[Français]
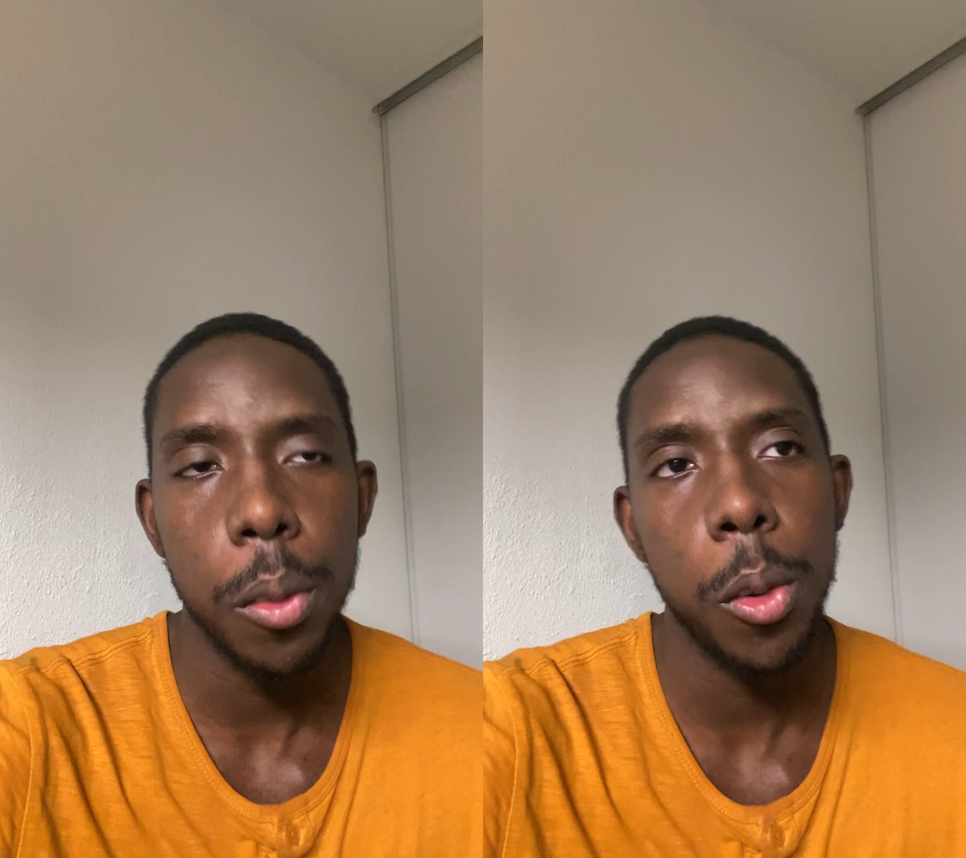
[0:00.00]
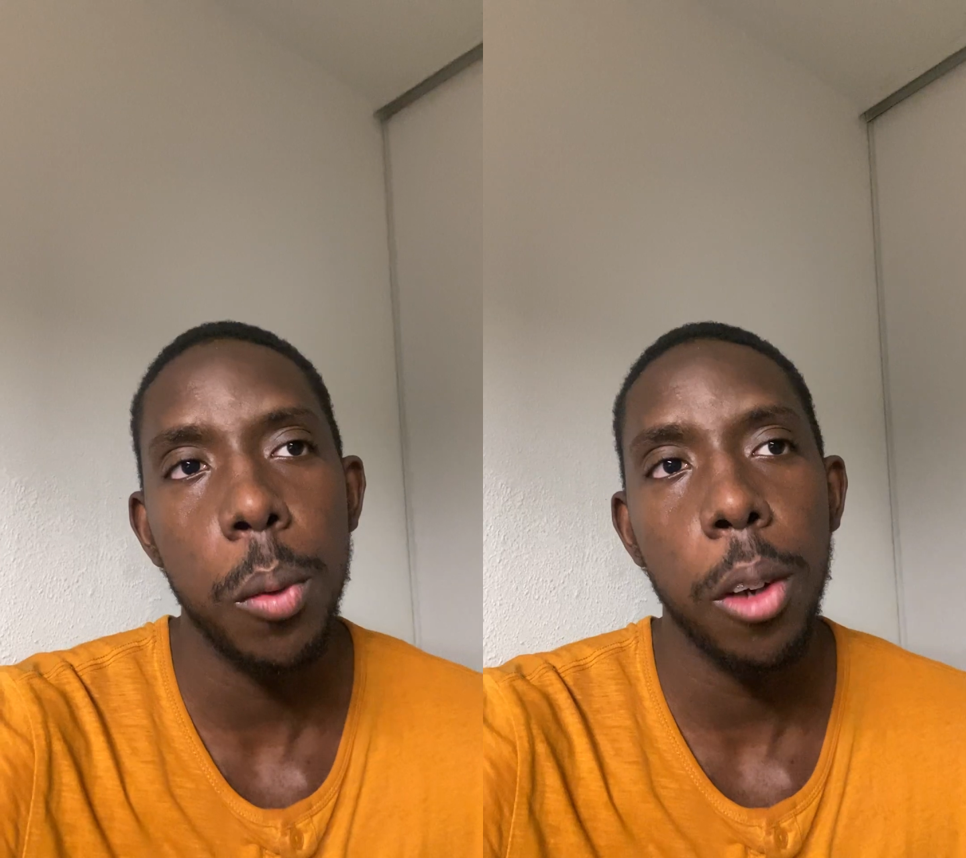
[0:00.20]

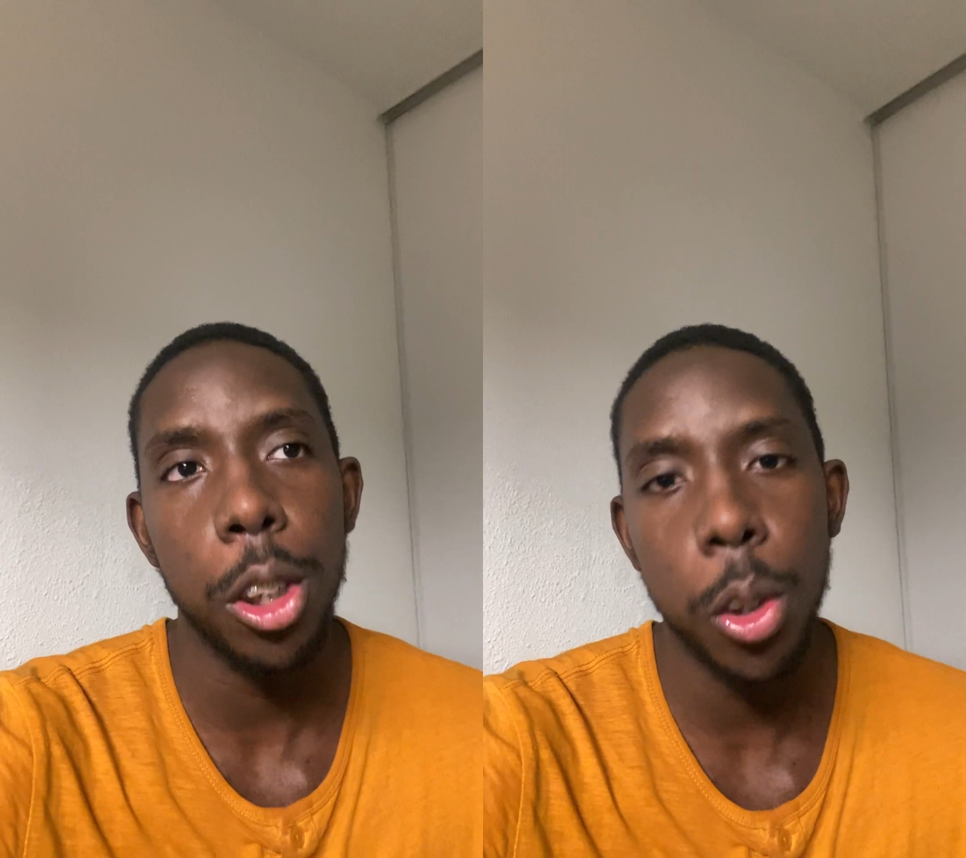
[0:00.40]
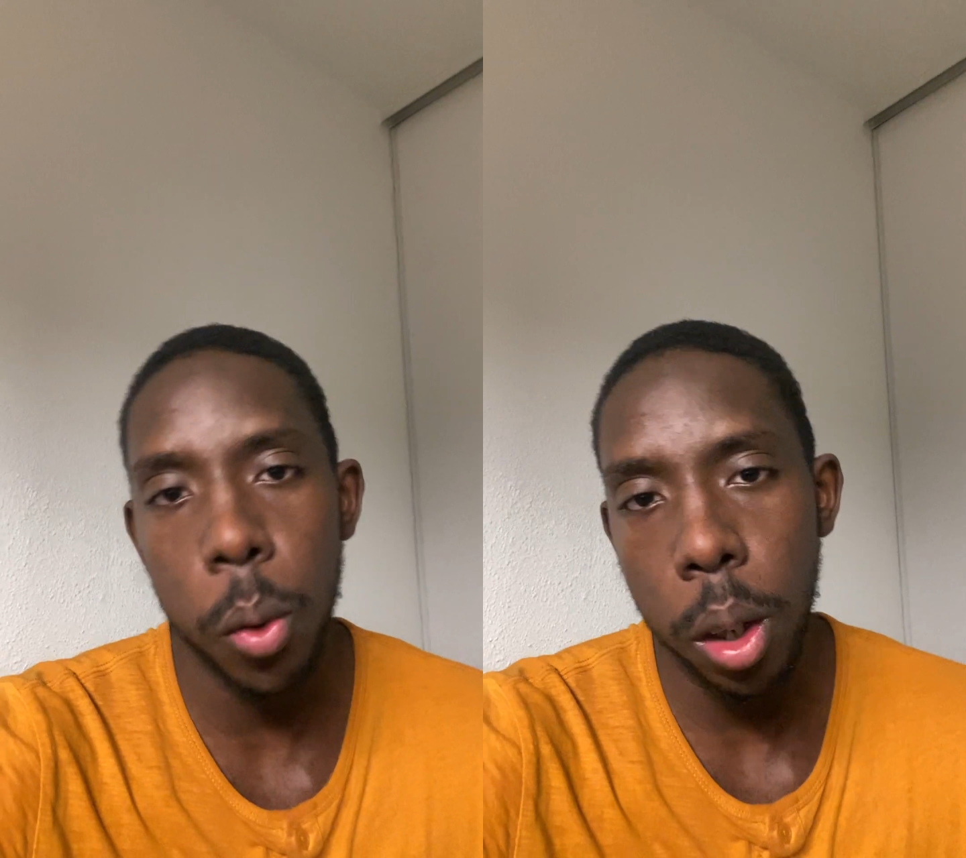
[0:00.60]
du mois de
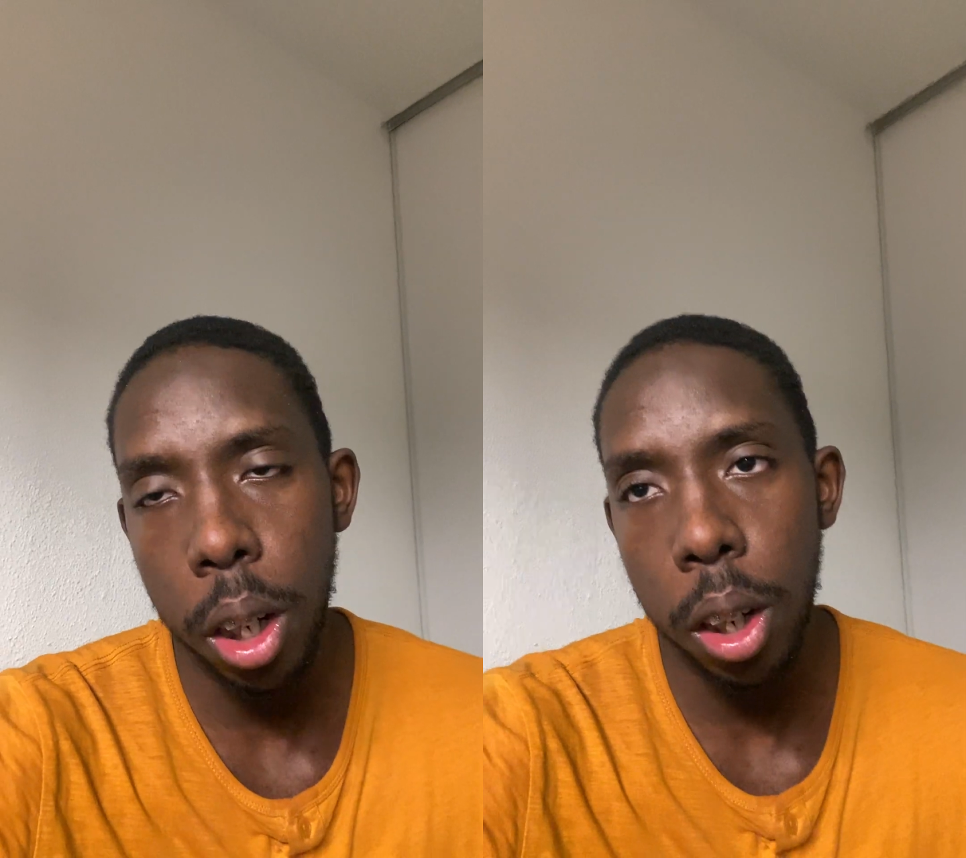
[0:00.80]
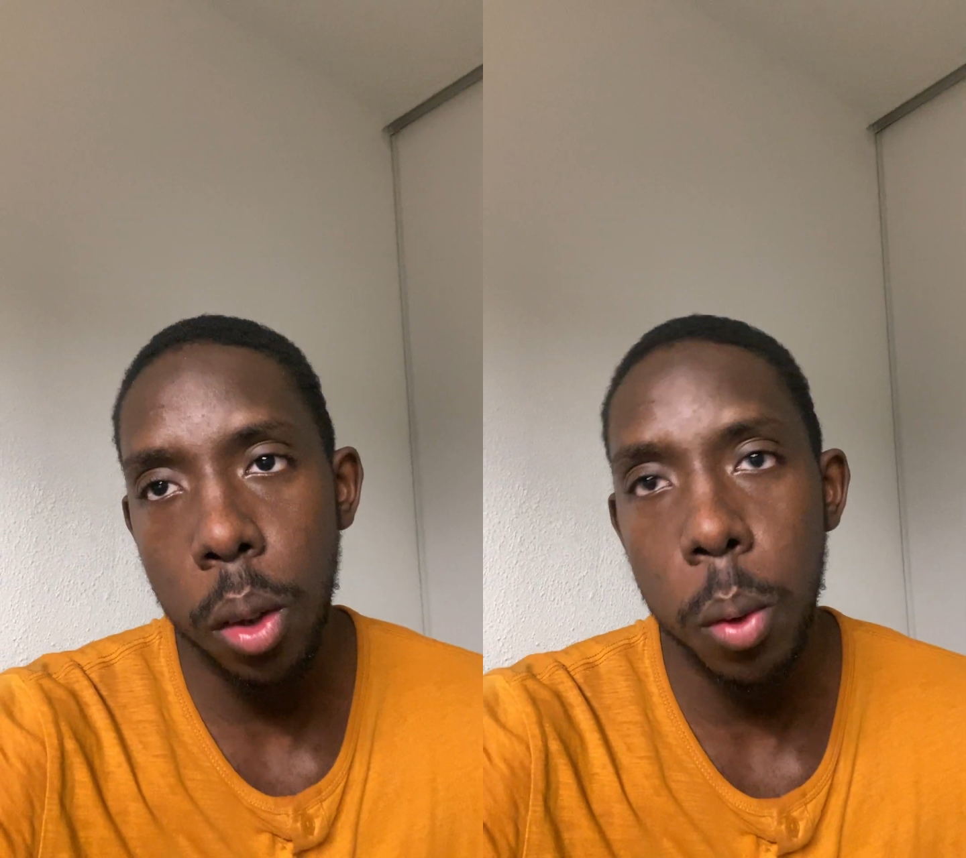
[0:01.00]
juin